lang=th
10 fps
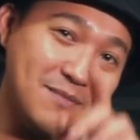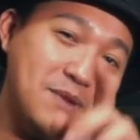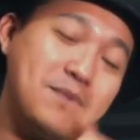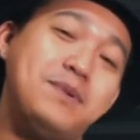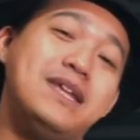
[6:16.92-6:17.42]
มั
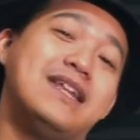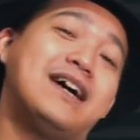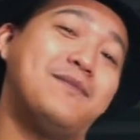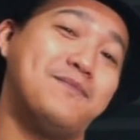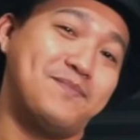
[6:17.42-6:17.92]
นไม่ผิดนะ
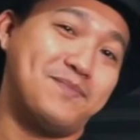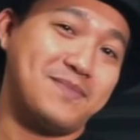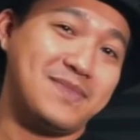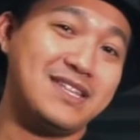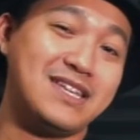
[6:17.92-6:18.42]
ครับ
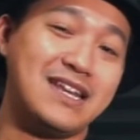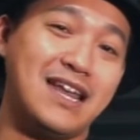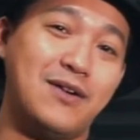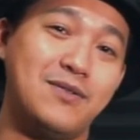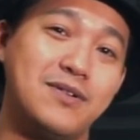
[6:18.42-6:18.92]
จริงๆแล้ว